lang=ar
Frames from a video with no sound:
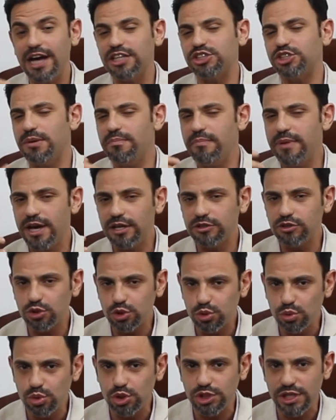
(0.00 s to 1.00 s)
عشان ما
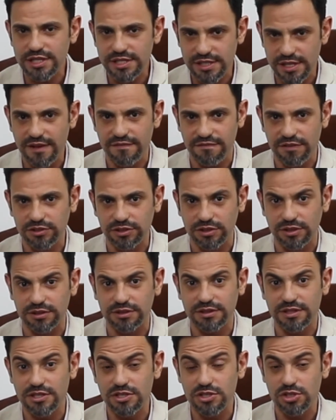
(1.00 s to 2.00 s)
يعطشوش اثناء فتره
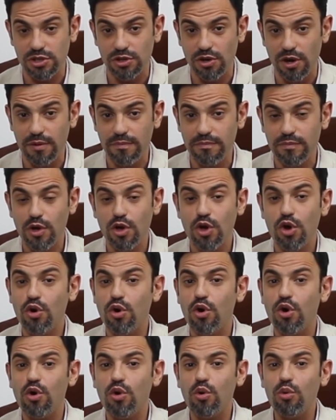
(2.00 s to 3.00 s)
الصيام
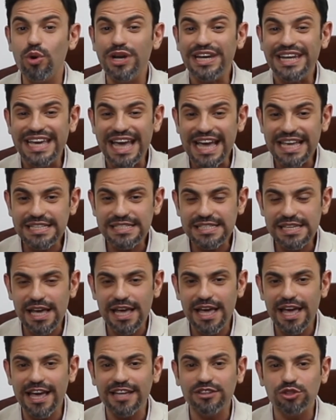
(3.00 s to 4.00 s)
والجايزه
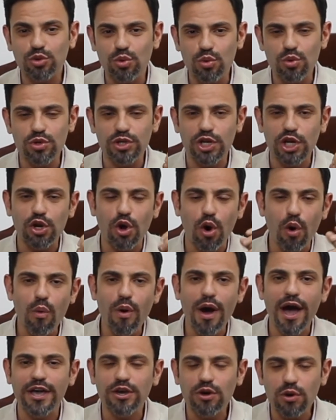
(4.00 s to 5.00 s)
هتكون ان
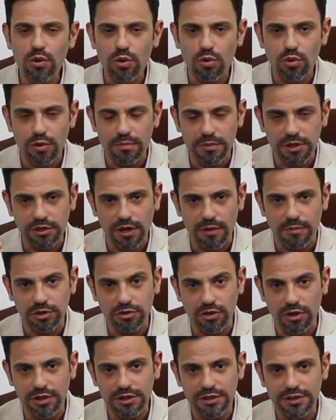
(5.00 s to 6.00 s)
هو هيخرج من
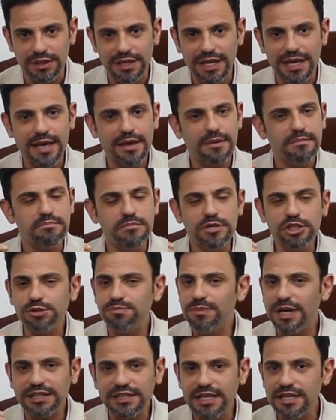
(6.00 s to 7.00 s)
رمضان
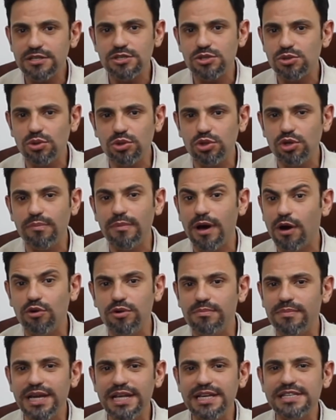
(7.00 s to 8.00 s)
مش محتاج الصوديوم او
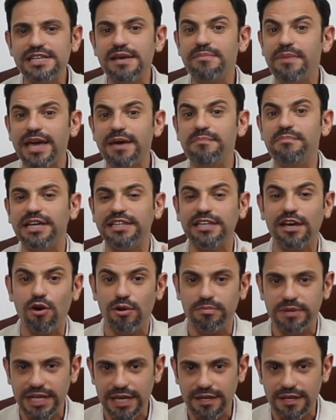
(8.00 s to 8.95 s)
الملح زي ما كان محتاجه قبل